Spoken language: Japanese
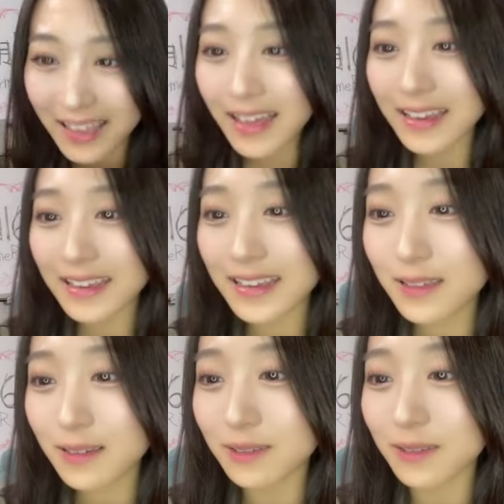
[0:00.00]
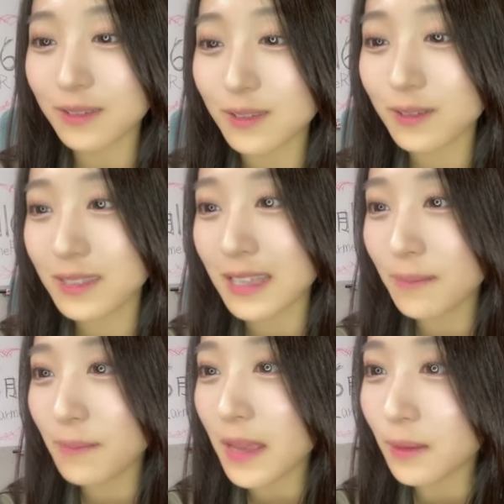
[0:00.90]
はい以上の
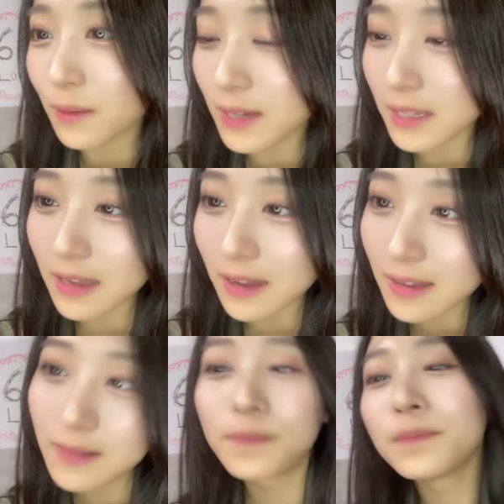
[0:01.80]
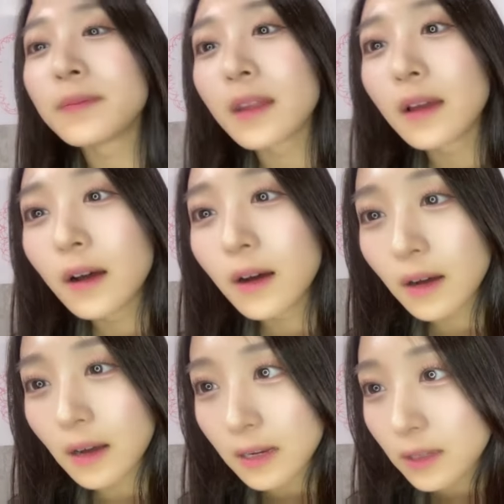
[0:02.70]
13名の方
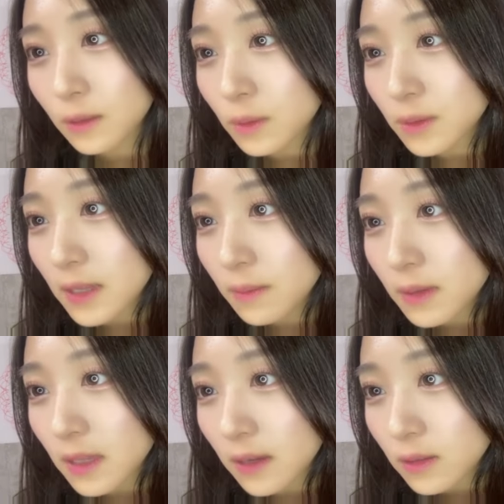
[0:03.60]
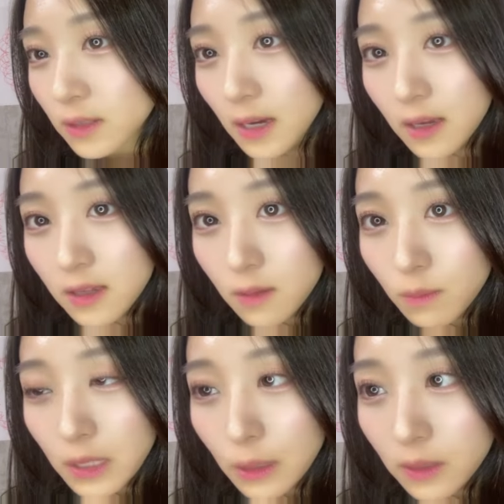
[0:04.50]
ありがとうございましたそして配
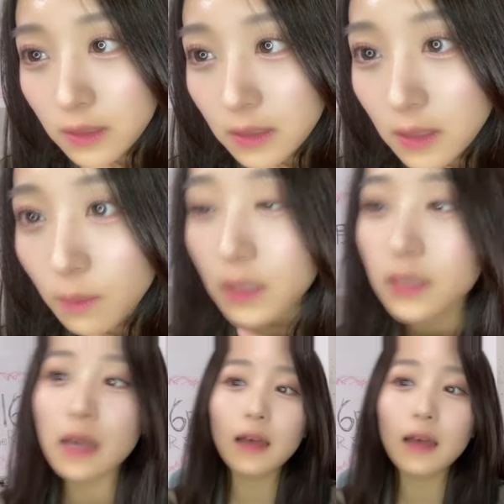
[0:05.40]
信見てくださった皆